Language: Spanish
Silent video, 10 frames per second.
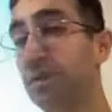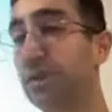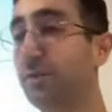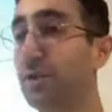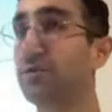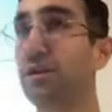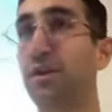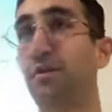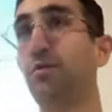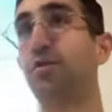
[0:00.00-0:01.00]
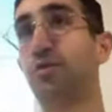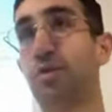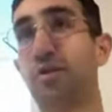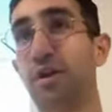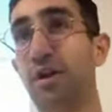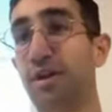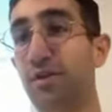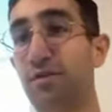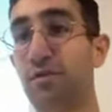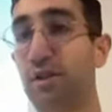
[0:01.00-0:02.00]
también utiliza un punto rojo en el
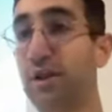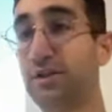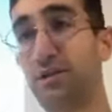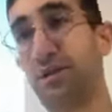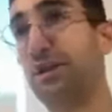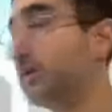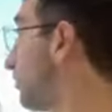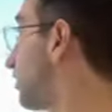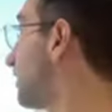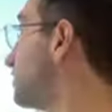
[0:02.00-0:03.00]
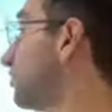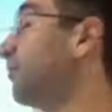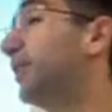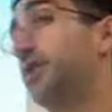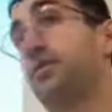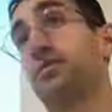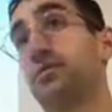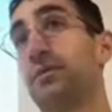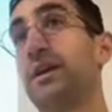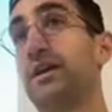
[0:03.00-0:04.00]
centro, que es el símbolo del sombrero,
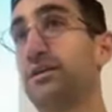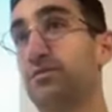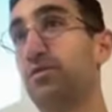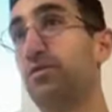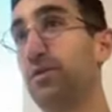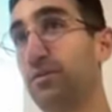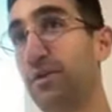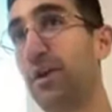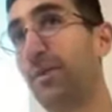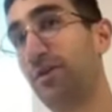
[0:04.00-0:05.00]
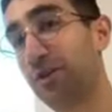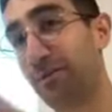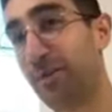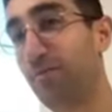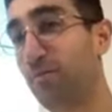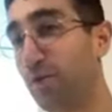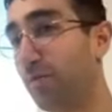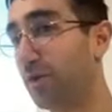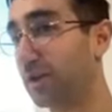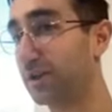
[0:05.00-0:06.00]
¿vale? Que es un, elemento también muy
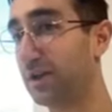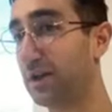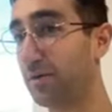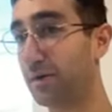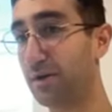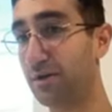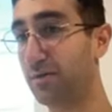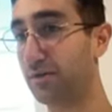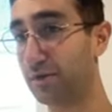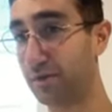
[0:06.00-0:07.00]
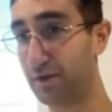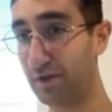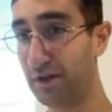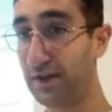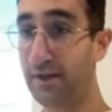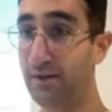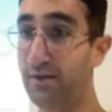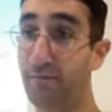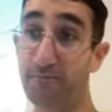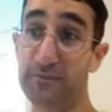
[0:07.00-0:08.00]
importante en la obra, como vamos a ver.
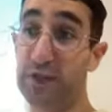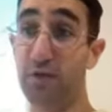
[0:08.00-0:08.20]
Y